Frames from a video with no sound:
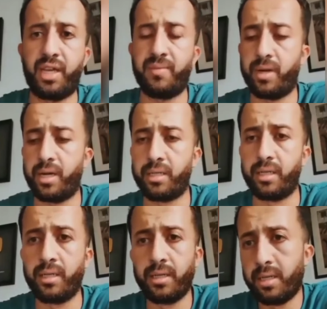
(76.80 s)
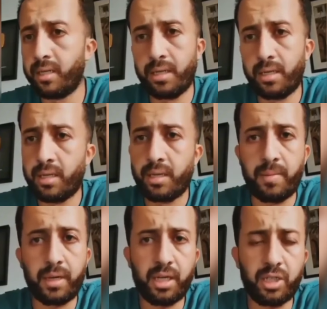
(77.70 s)
كيما هذا
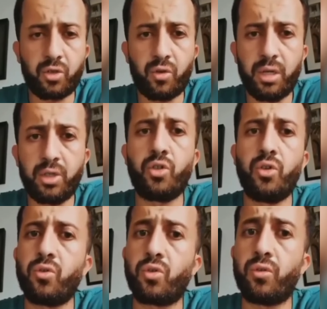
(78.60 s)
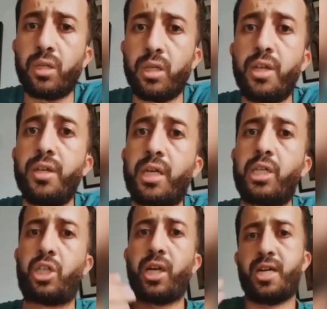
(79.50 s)
ما كاش شغل سيرتو شغل انك
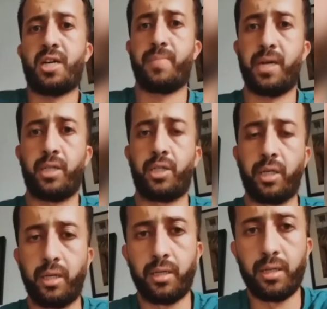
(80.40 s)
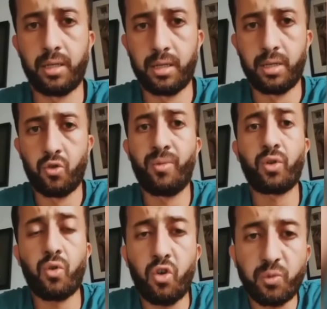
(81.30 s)
تجاهر بهذا الشيء وما
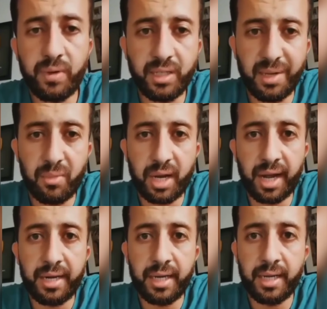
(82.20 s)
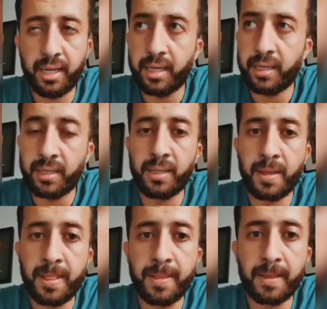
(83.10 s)
تقولوش بلي زعما راني
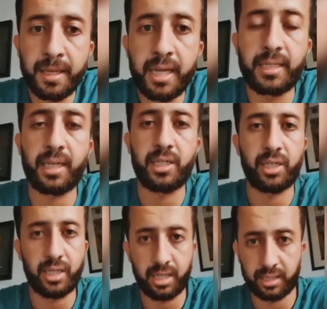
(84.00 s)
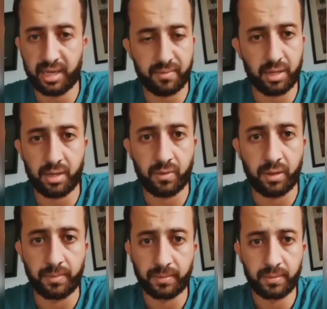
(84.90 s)
نيكزاجيري زعما
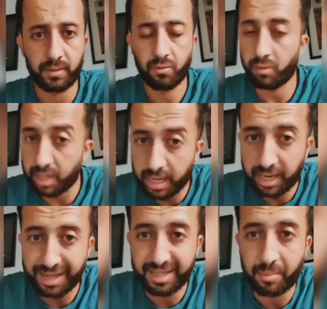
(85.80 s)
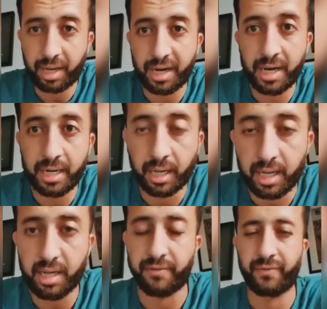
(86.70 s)
ولا والله العظيم غير انني
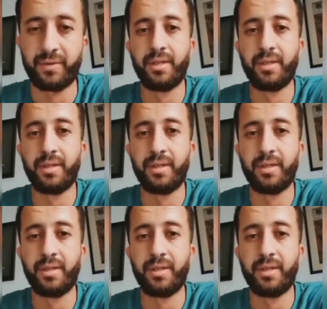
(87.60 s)
خايف